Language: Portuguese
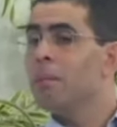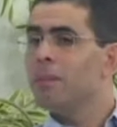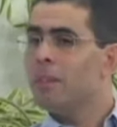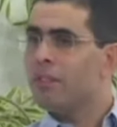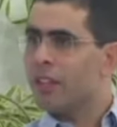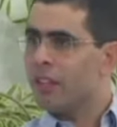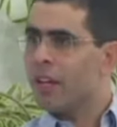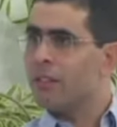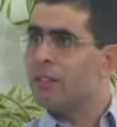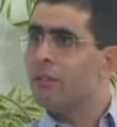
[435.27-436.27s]
Mas na
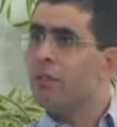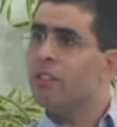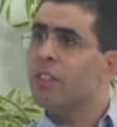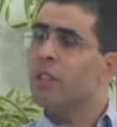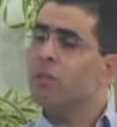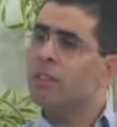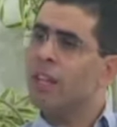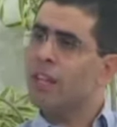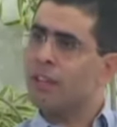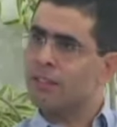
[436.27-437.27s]
verdade, se você não
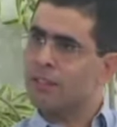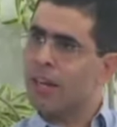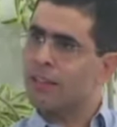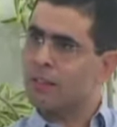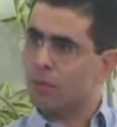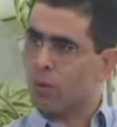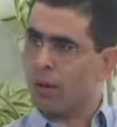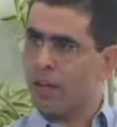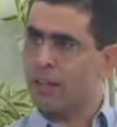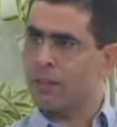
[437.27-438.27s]
tem as datas
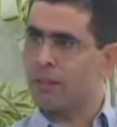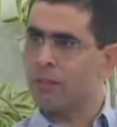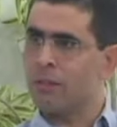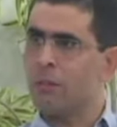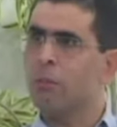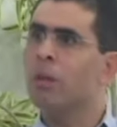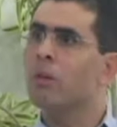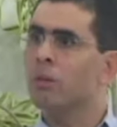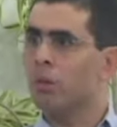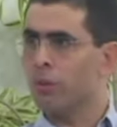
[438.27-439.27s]
corretas, uma
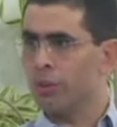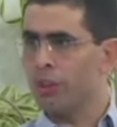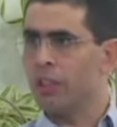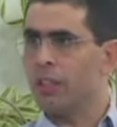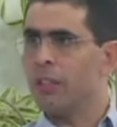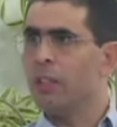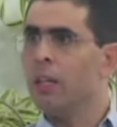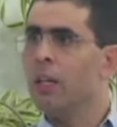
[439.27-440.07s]
cronologia,